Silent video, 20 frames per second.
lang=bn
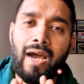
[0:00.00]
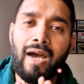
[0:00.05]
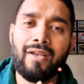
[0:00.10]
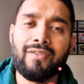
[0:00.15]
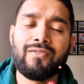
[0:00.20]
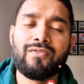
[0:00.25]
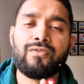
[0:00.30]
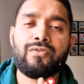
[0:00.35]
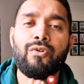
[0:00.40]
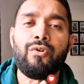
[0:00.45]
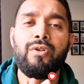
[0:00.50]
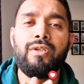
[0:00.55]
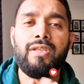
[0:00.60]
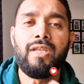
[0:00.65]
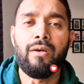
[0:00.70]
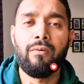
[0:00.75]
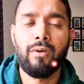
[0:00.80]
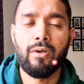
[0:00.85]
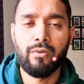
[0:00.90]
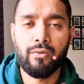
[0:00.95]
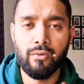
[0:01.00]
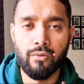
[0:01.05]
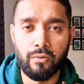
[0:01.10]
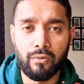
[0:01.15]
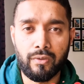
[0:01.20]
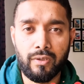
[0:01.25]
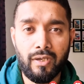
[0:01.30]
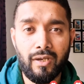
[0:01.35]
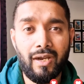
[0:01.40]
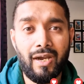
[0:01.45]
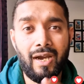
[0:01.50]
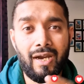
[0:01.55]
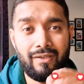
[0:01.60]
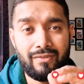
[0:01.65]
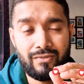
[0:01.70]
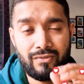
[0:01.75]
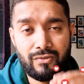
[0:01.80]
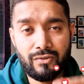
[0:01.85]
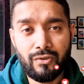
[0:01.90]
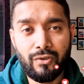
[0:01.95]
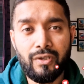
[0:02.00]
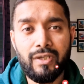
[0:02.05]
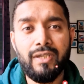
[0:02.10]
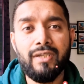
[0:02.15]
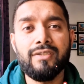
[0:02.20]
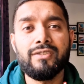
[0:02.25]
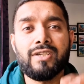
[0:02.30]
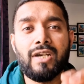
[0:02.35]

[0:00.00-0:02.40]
আশ্রয় দেওয়া হোক আশ্রয়